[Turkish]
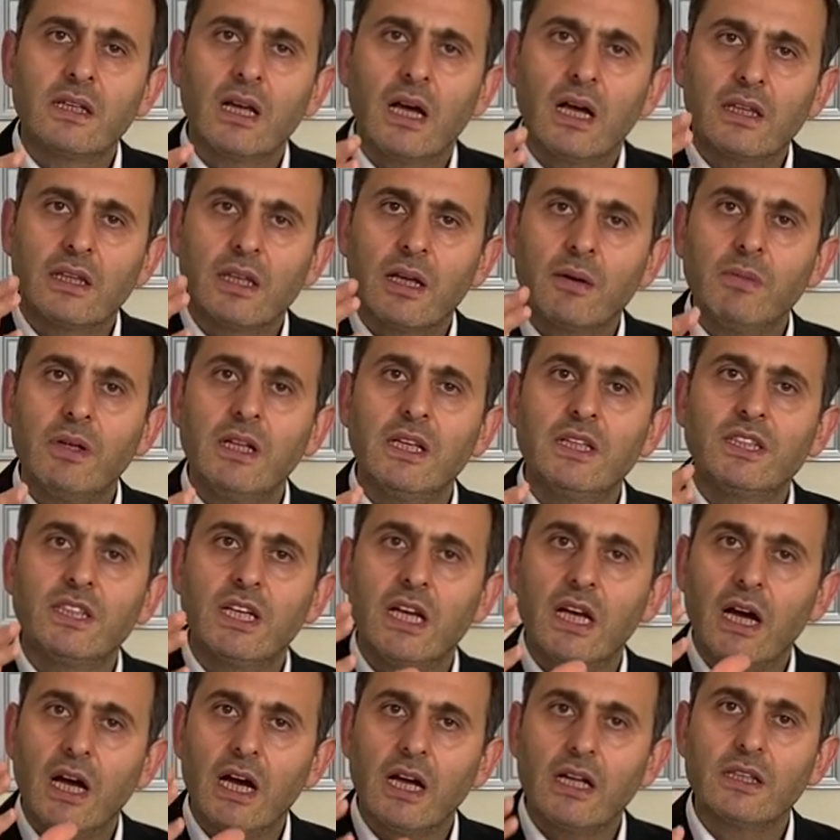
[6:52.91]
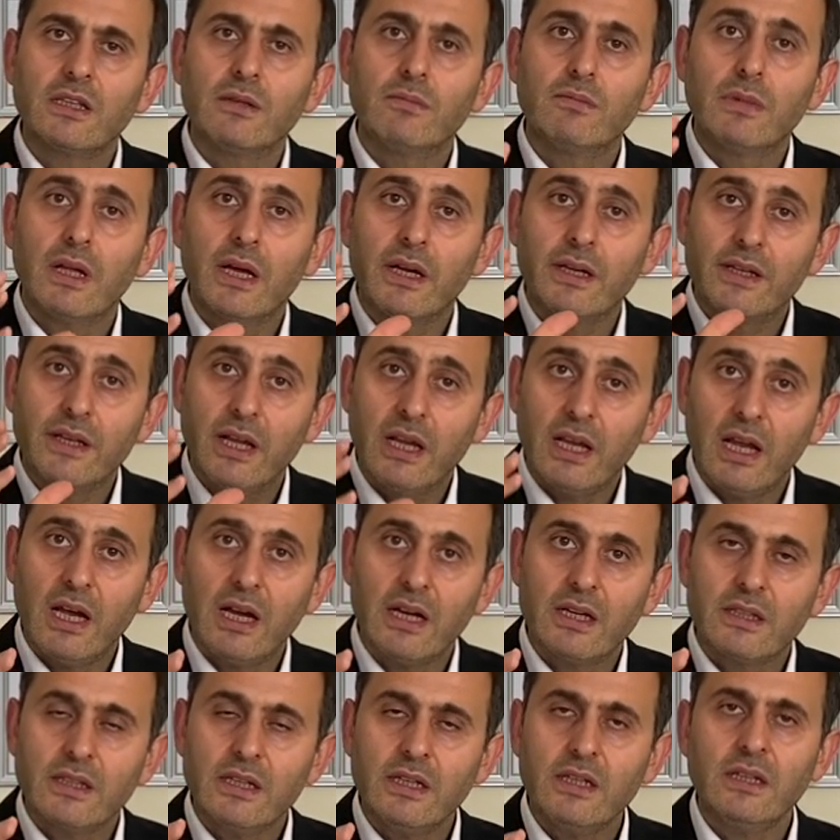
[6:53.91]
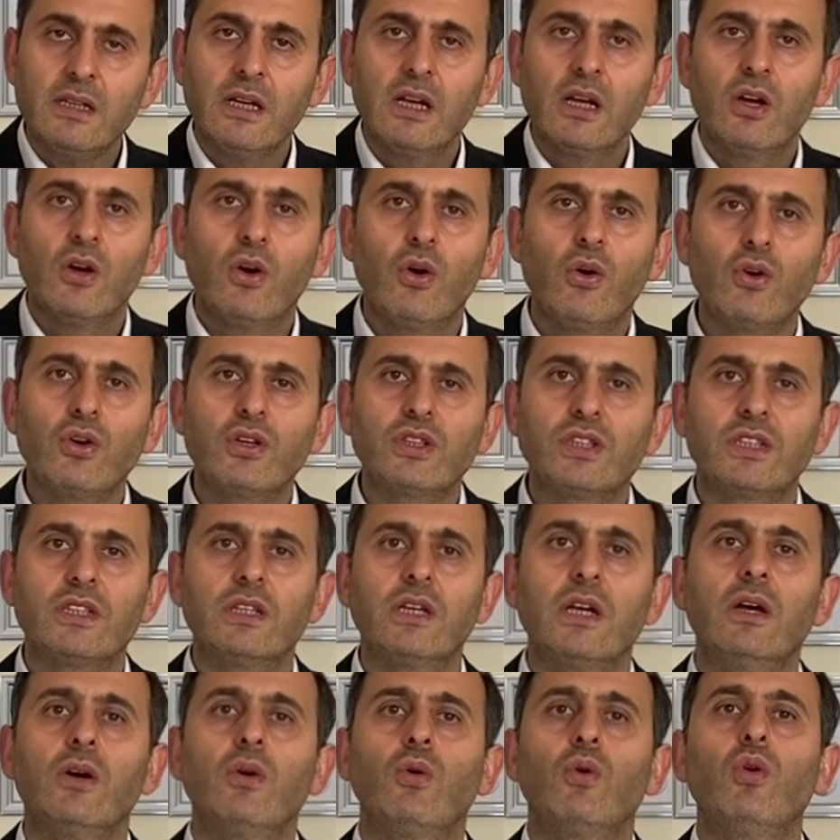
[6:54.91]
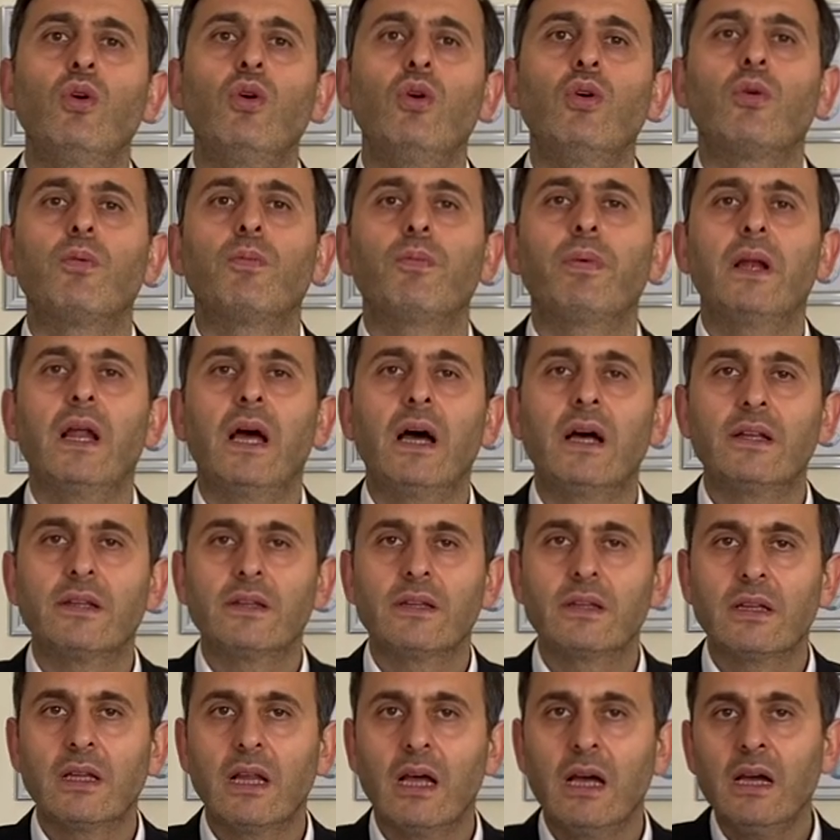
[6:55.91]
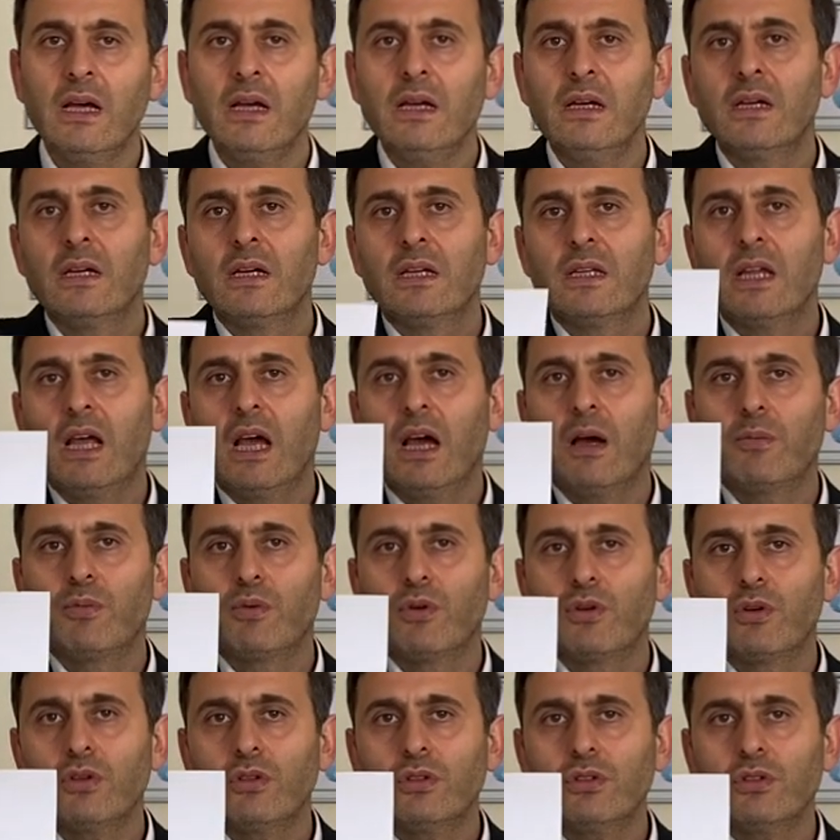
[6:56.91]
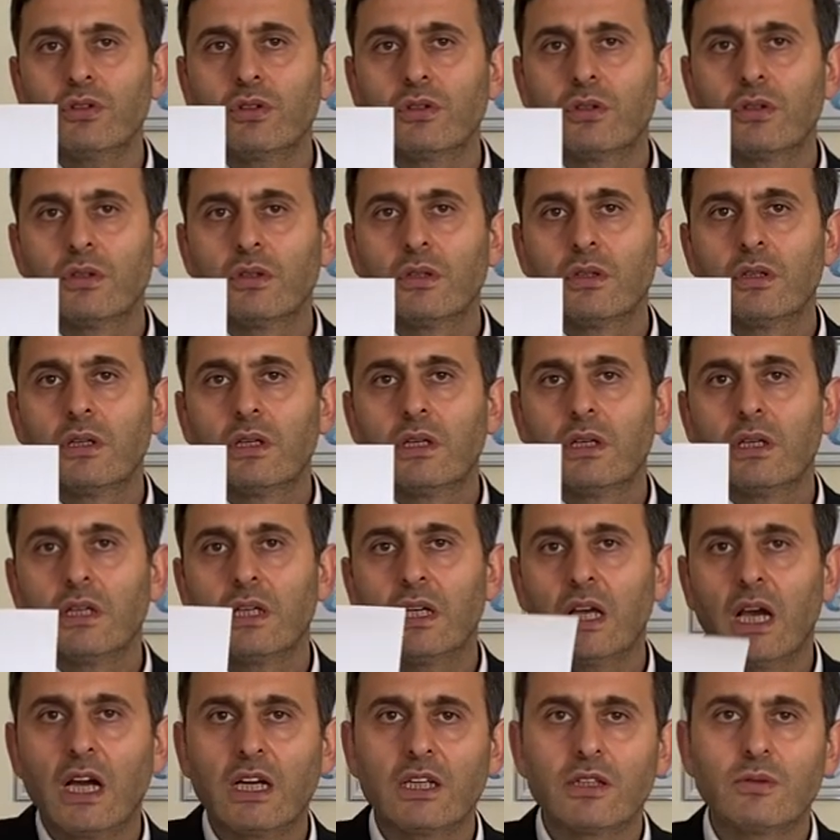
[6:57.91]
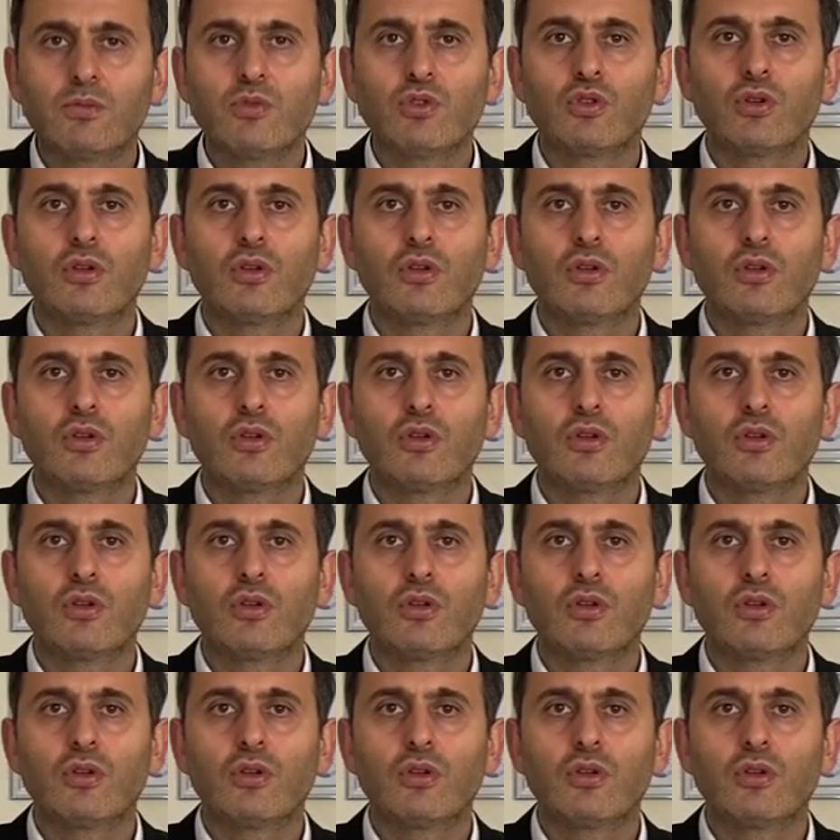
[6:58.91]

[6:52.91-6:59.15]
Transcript: atabileceği adımlar nelerdir? O kişiye o planla ne yapıyoruz? Yardımcı